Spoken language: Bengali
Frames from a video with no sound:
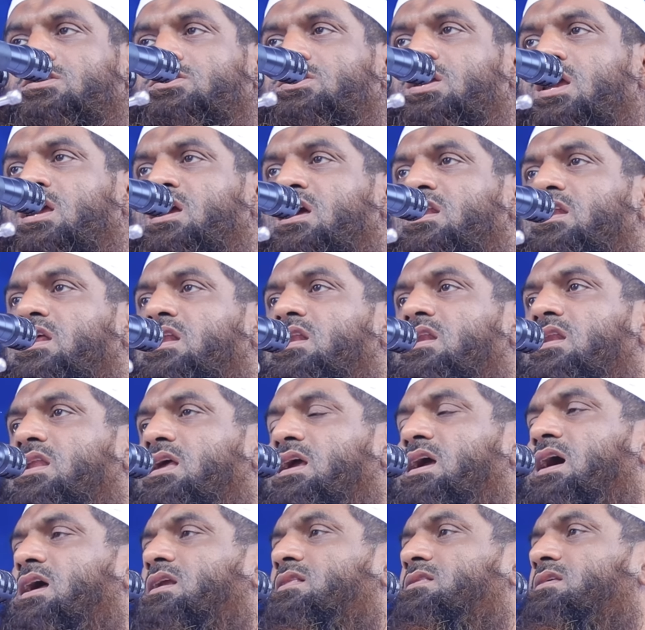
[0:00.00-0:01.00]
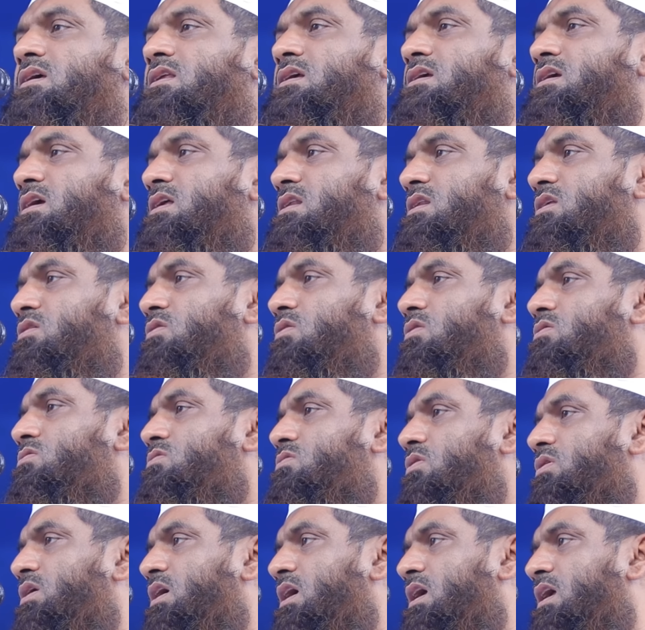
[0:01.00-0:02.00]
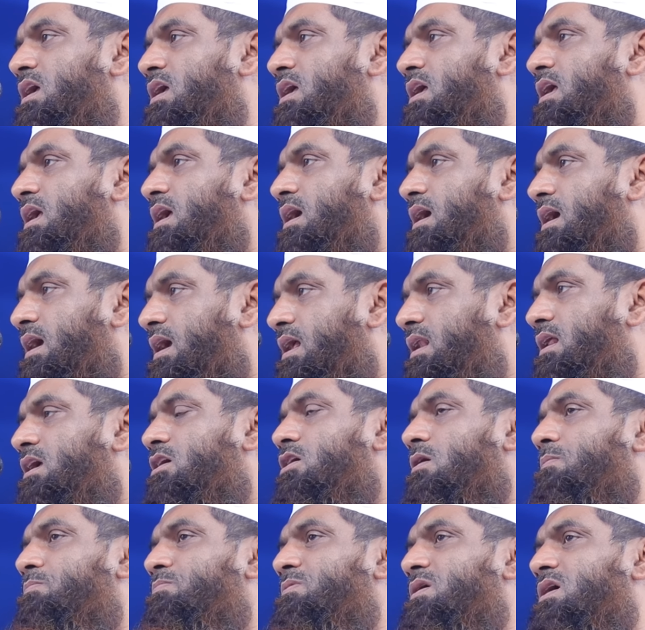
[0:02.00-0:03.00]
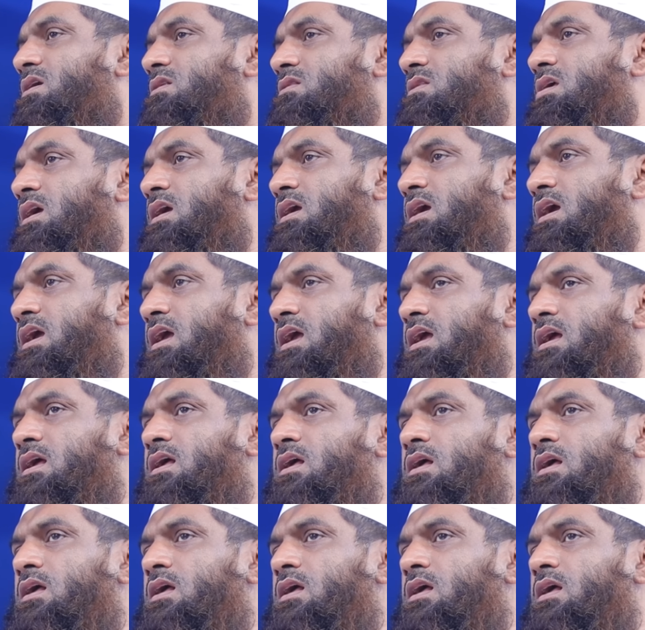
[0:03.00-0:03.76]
সেখানে লিগারদেরকে নিয়োগ করে হেলিকপ্টার থেকে